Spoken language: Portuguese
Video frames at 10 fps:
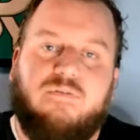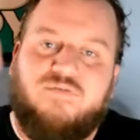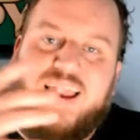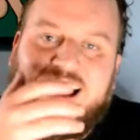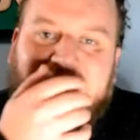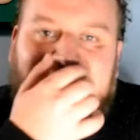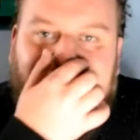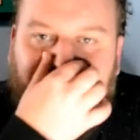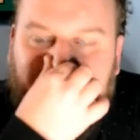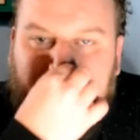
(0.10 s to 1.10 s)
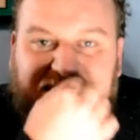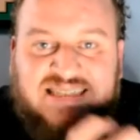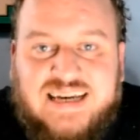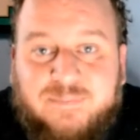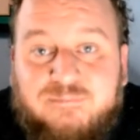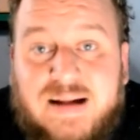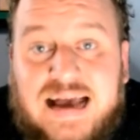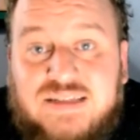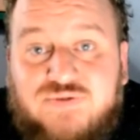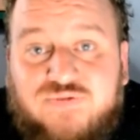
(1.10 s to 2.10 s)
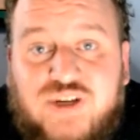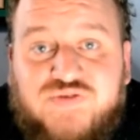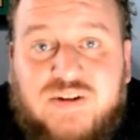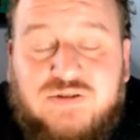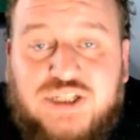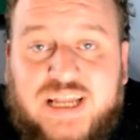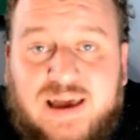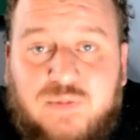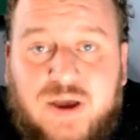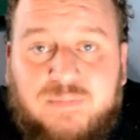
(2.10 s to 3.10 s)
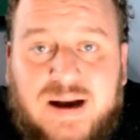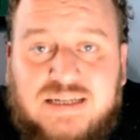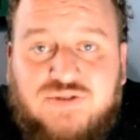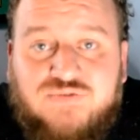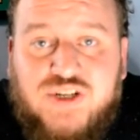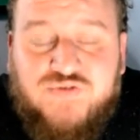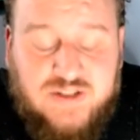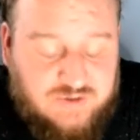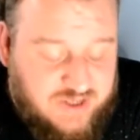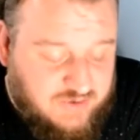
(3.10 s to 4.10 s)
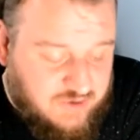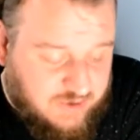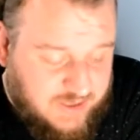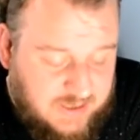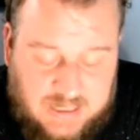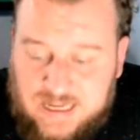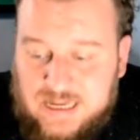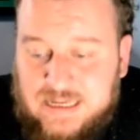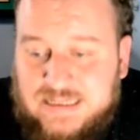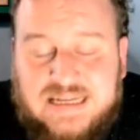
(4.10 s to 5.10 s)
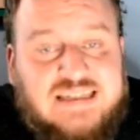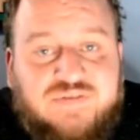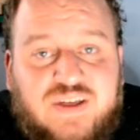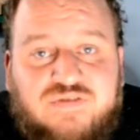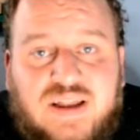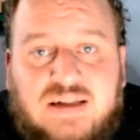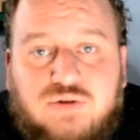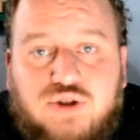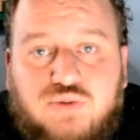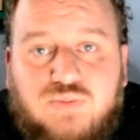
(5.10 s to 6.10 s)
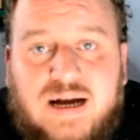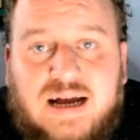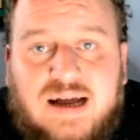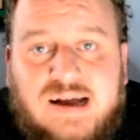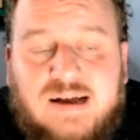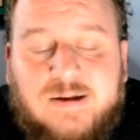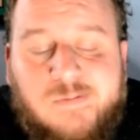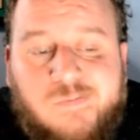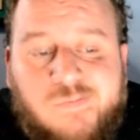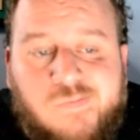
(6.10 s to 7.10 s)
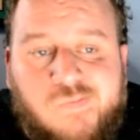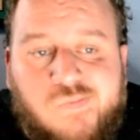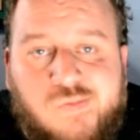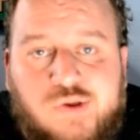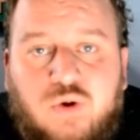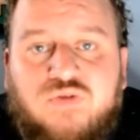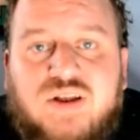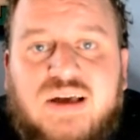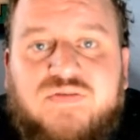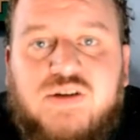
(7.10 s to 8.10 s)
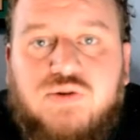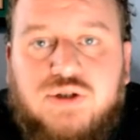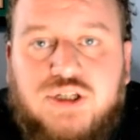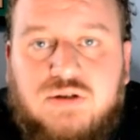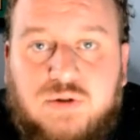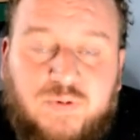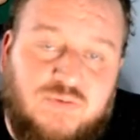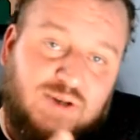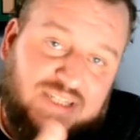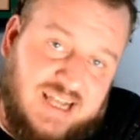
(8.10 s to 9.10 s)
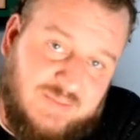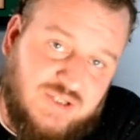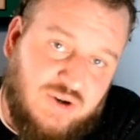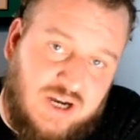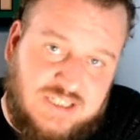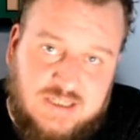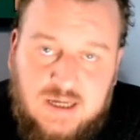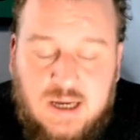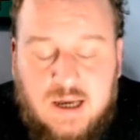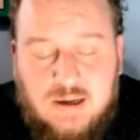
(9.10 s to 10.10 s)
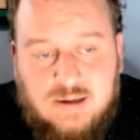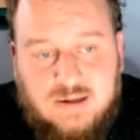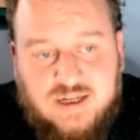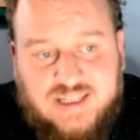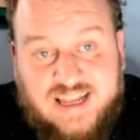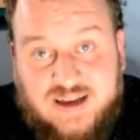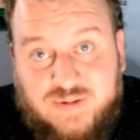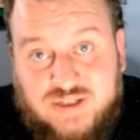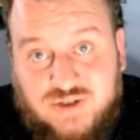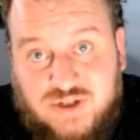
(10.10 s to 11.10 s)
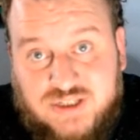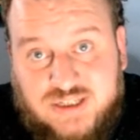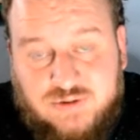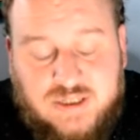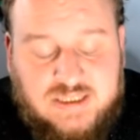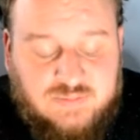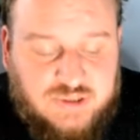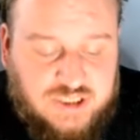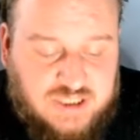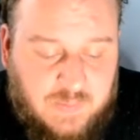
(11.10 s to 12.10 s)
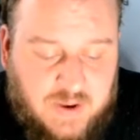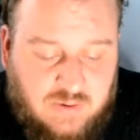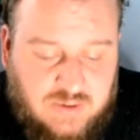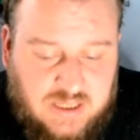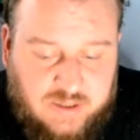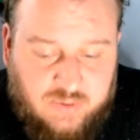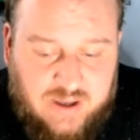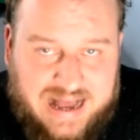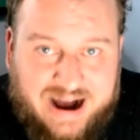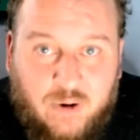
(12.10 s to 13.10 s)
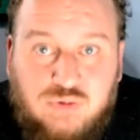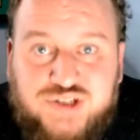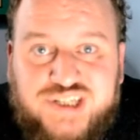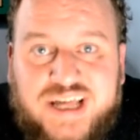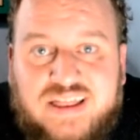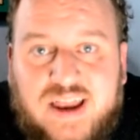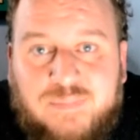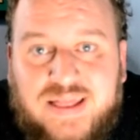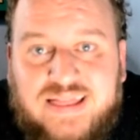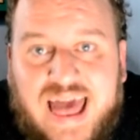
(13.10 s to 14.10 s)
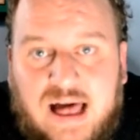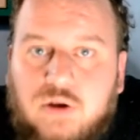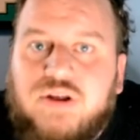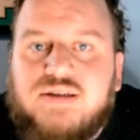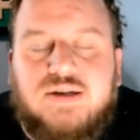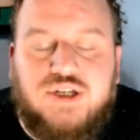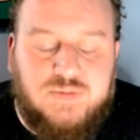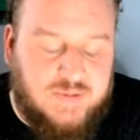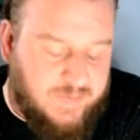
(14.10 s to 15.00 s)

Fala galera, beleza? Mais um vídeo falando de Grêmio, hein? mais um vídeo falando do Tricolor. Dessa vez falando de uma dúvida que vem surgindo, que provavelmente está na cabeça do Roger, está eh, na cabeça dos torcedores e muita gente está perguntando aonde entra bitello nesse time?